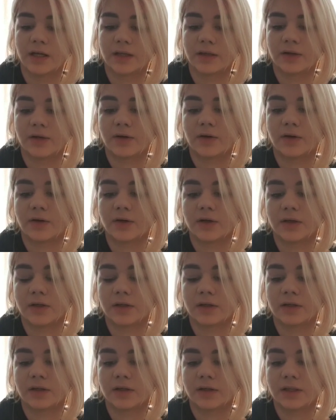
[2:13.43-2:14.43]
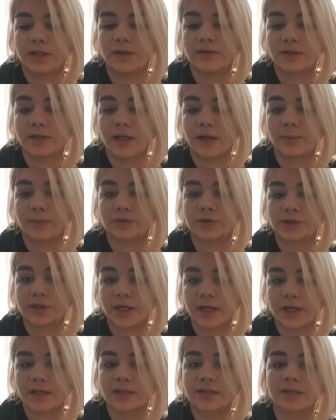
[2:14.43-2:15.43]
Но не всегда
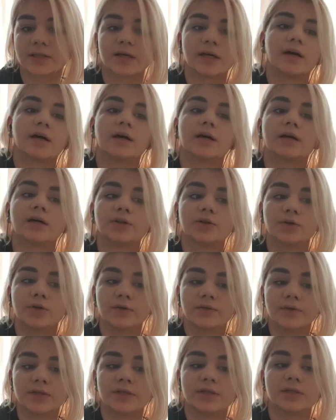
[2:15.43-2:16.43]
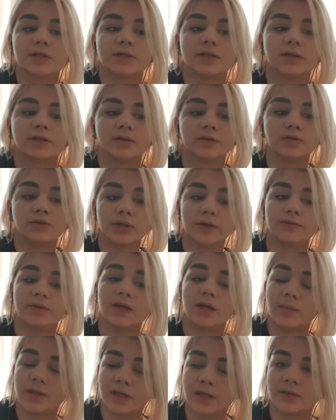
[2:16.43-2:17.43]
получается готовить, ну и
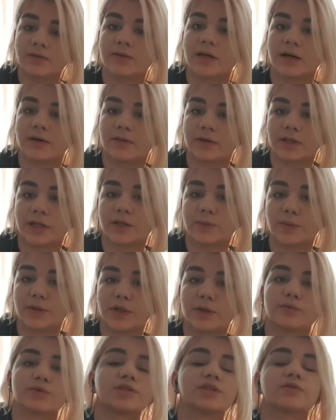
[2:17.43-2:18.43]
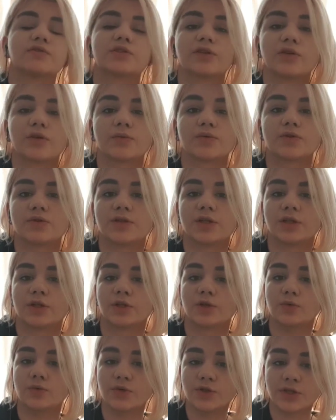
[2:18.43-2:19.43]
времени не всегда хватает, потому что в основном
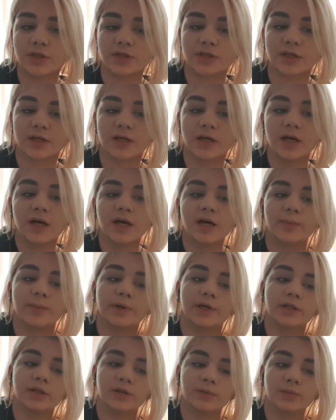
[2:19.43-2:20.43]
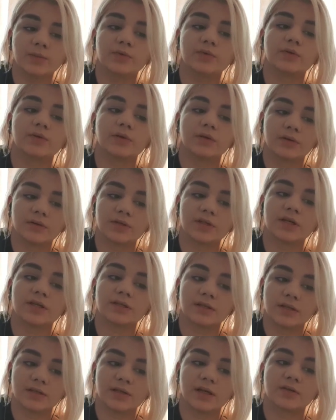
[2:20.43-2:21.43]
студенты учатся, поэтому
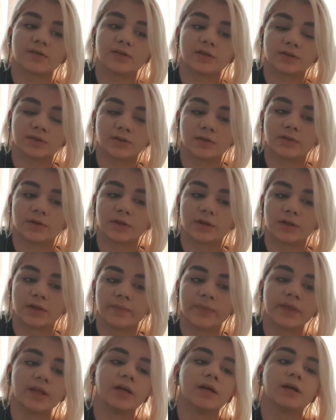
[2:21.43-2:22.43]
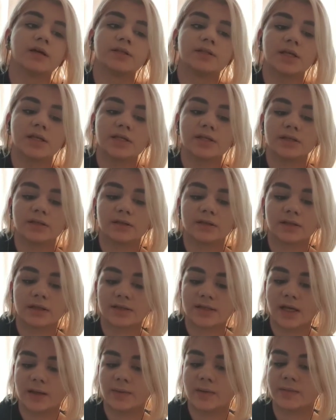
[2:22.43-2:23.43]
часто едят в столовых. Здесь на
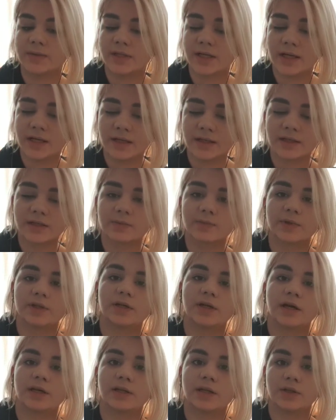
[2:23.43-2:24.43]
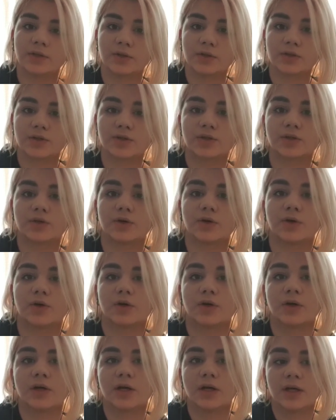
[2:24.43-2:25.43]
самом деле, несмотря на то,
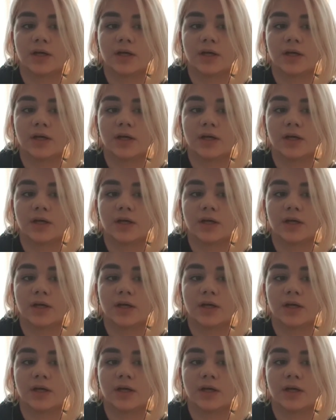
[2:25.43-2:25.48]
что